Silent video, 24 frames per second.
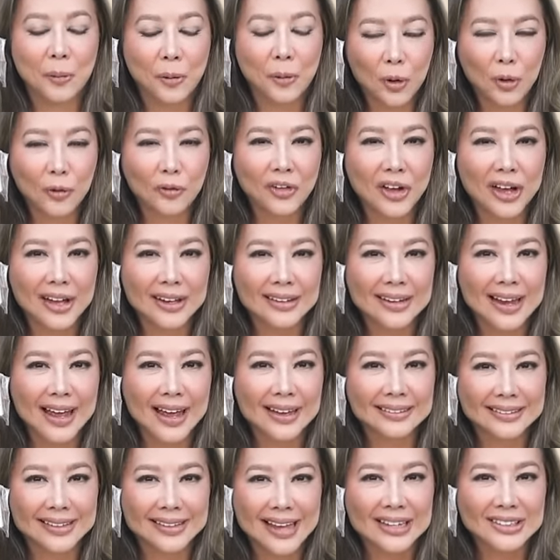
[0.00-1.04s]
proven
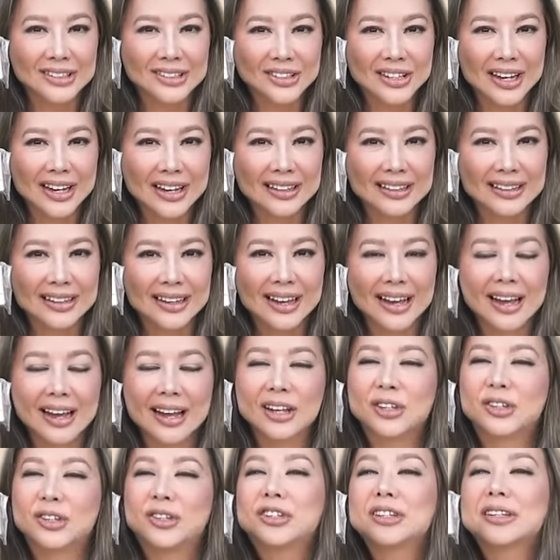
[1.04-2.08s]
and tested,
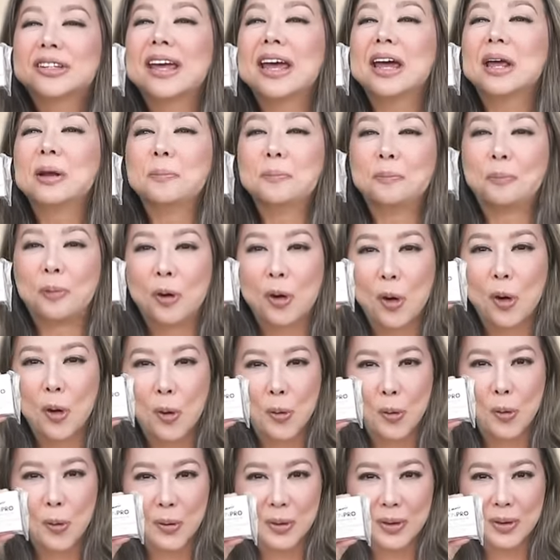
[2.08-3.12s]
Skin Pro.